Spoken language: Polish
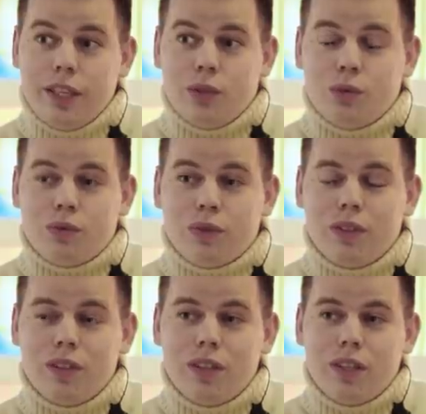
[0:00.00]
sędziów?
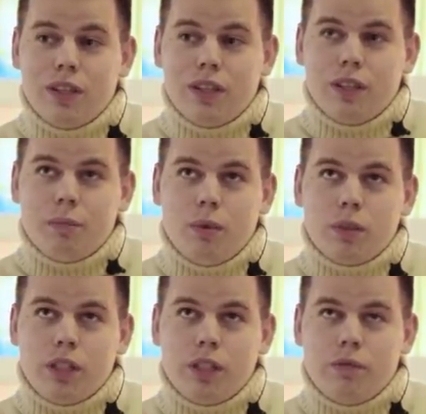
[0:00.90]

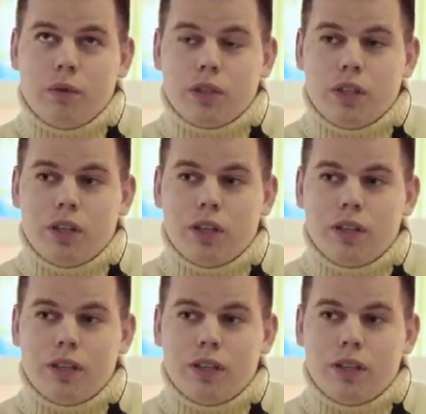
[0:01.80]
Polskich czy włoskich?